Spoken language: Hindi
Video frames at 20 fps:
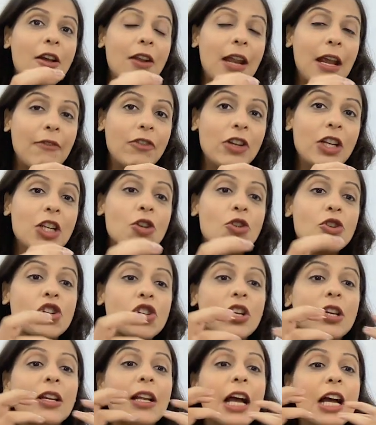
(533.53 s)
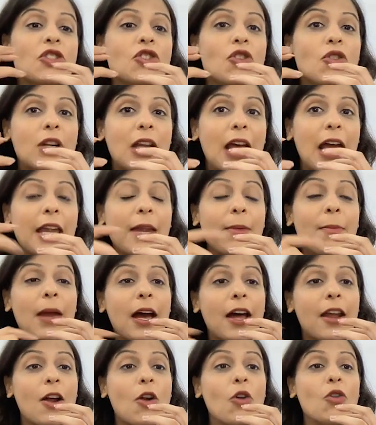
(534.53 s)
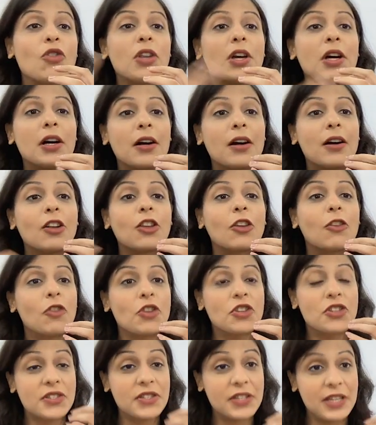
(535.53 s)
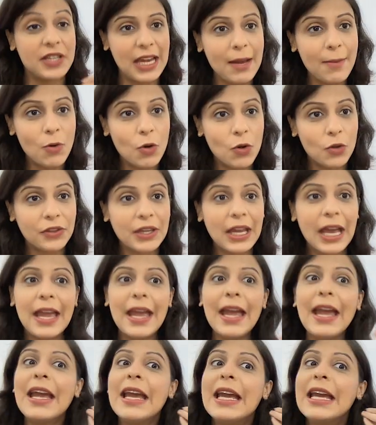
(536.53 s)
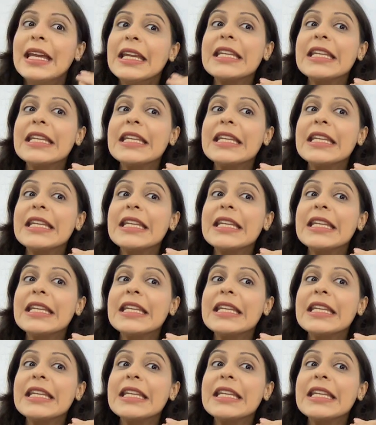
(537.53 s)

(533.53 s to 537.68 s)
रेवोल्यूशन का जो टाइम है अराउंड द अर्थ वो सेम होता है